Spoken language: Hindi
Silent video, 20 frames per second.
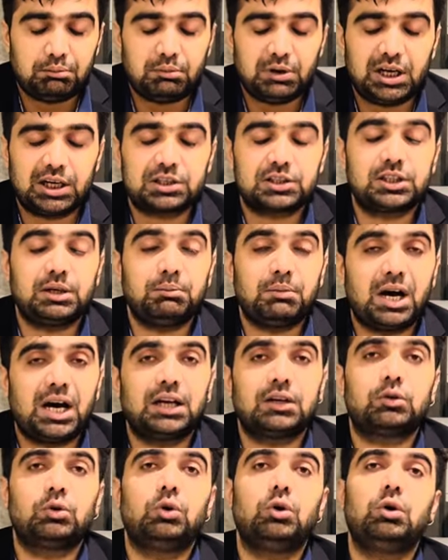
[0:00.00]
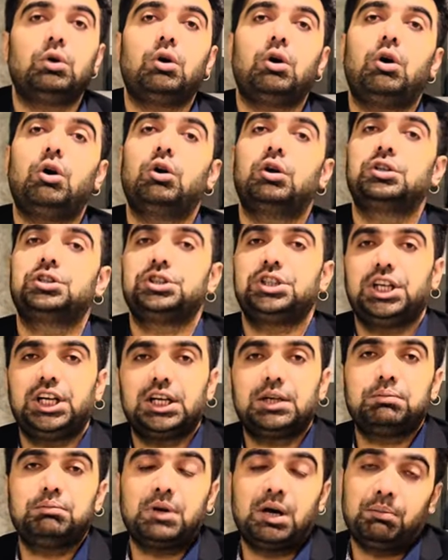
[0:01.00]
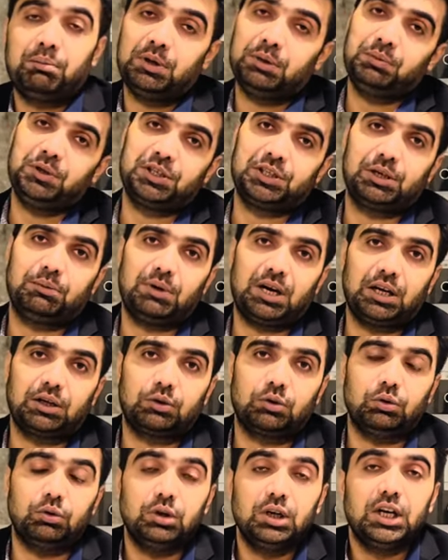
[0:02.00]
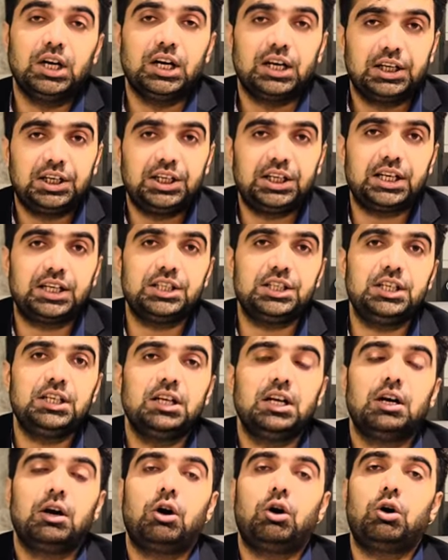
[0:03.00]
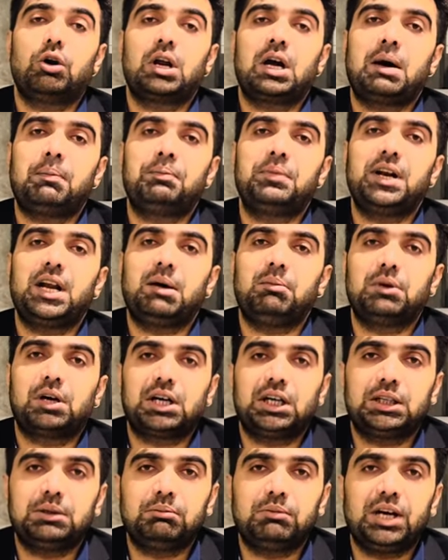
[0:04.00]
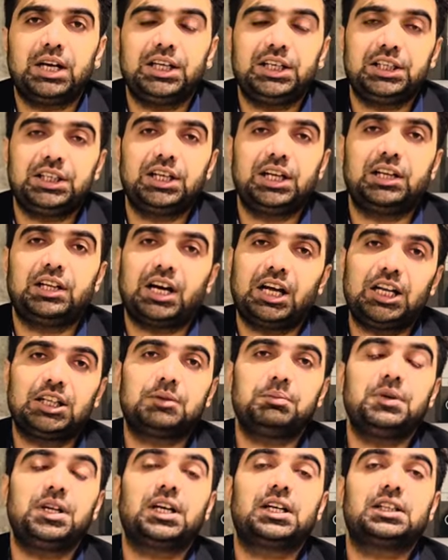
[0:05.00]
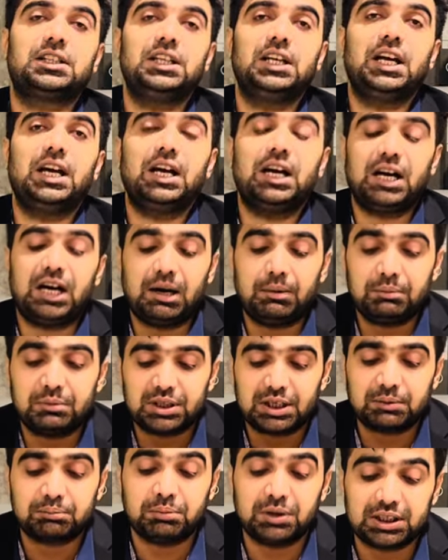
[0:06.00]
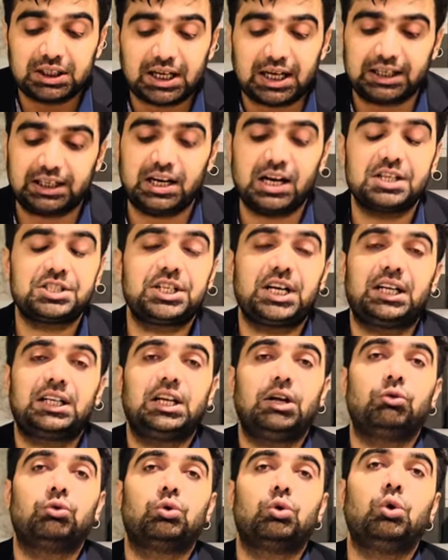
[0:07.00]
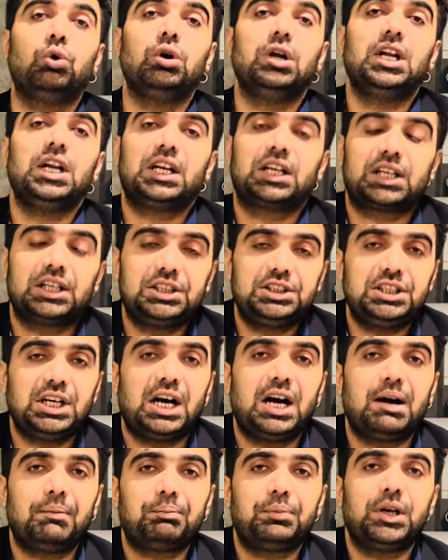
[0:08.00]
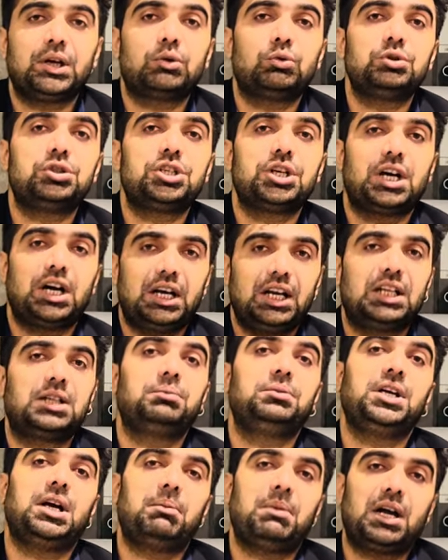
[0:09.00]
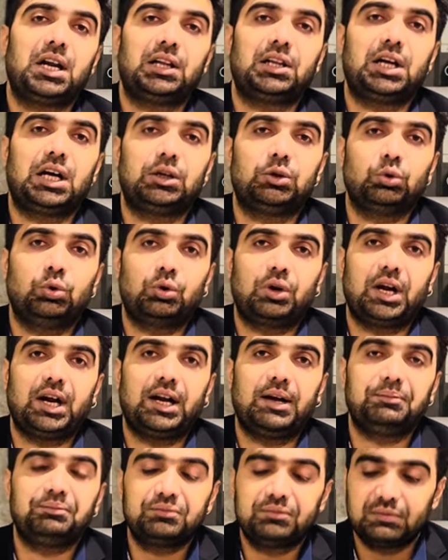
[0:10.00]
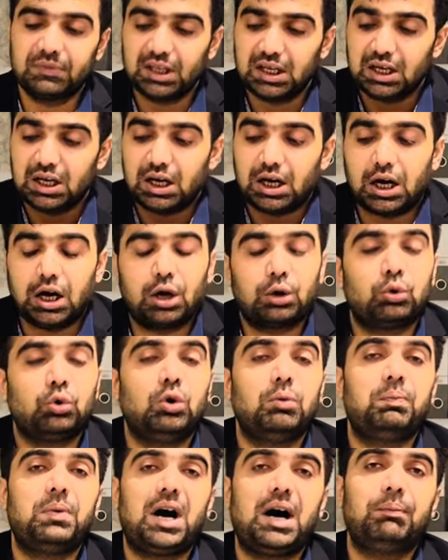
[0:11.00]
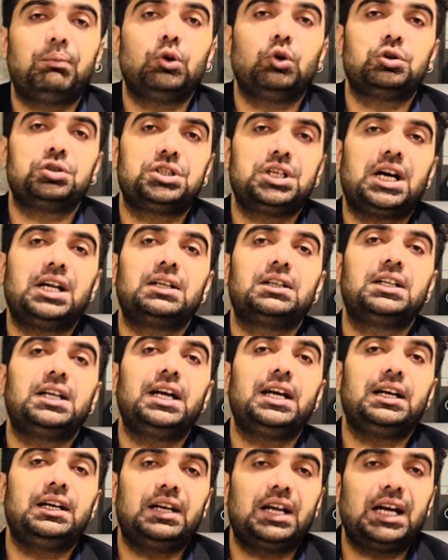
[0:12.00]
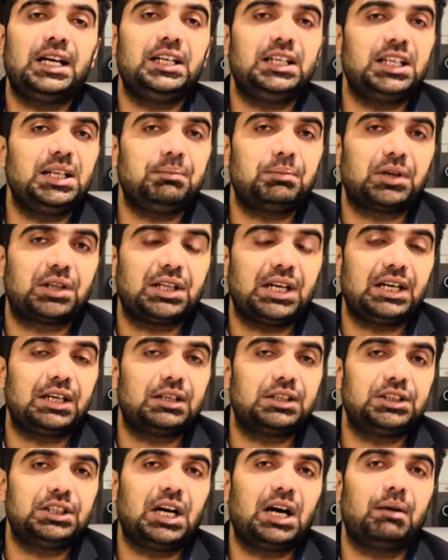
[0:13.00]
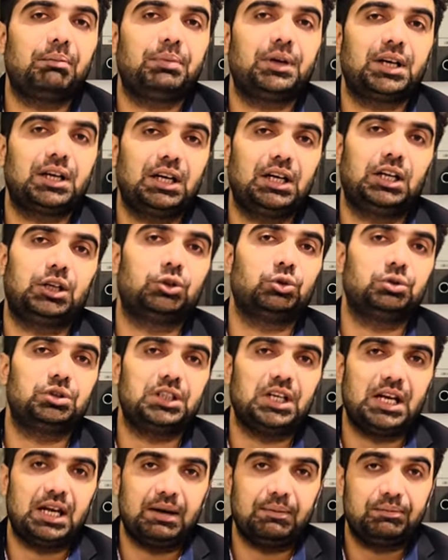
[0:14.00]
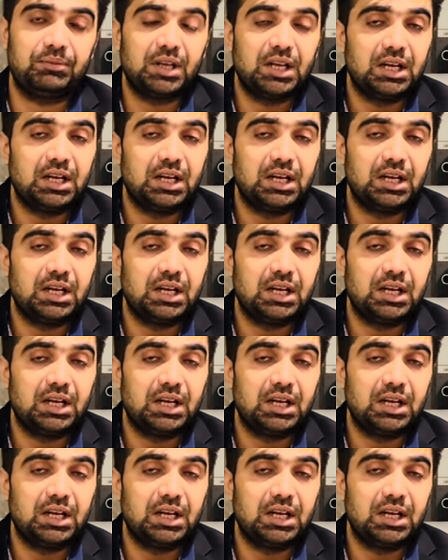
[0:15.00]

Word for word: मलक सलमान को और शेख मोहम्मद बिन सलमान को ठीक है जी और अपना मुकदमा इनकी अदालत में रखते हैं हम रख बताना चाहते हैं उनको कि यहाँ पे कुछ गलत भी हमारे साथ हो रहा है हरूप आप लोग जानते हैं 90 परसेंट यहाँ पर गलत होते हैं